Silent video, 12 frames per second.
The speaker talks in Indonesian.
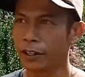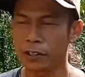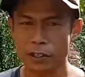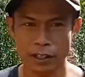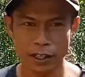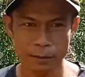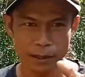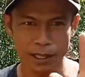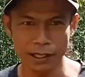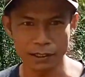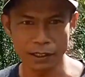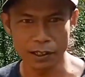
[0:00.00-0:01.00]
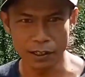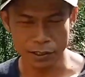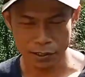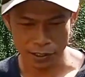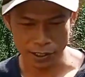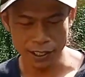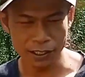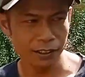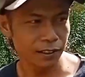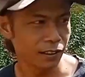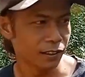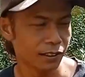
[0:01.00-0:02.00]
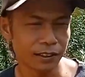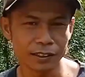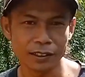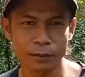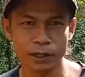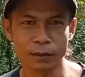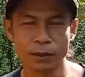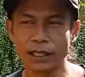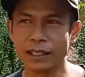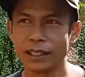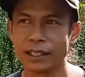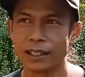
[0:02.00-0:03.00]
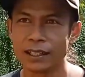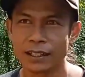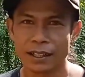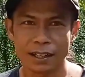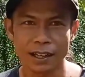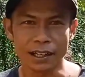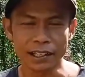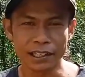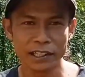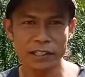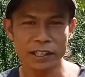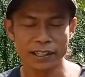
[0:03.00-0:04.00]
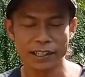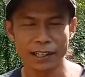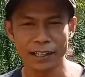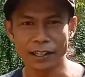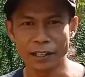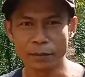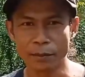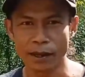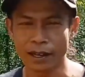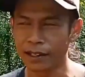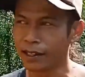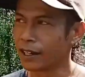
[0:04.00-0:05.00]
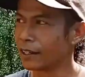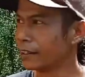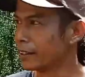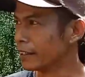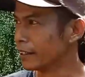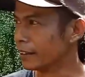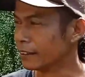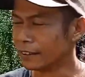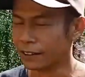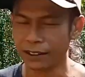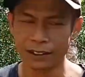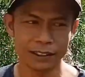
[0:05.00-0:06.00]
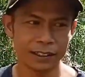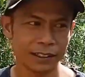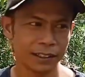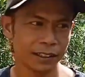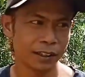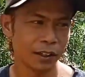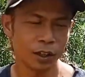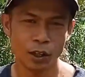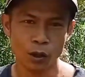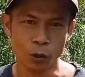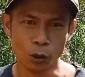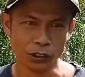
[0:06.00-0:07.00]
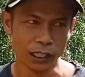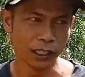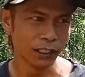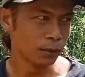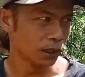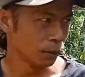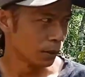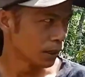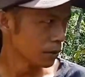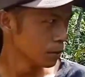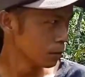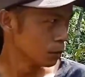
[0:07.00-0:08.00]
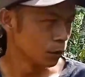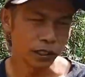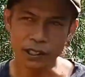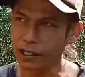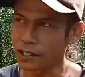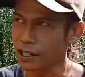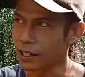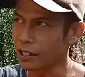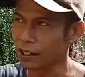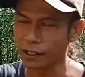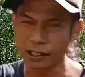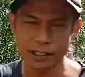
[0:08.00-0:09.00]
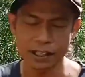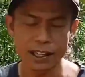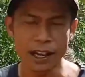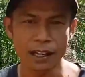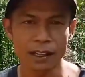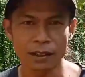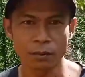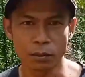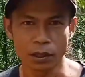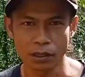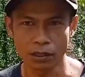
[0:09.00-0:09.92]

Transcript: selamat uh, siang eh, teman-teman. Uh, Kali ini saya lagi berada di uh, hutan teman-teman. Mungkin ke sana nanti saya akan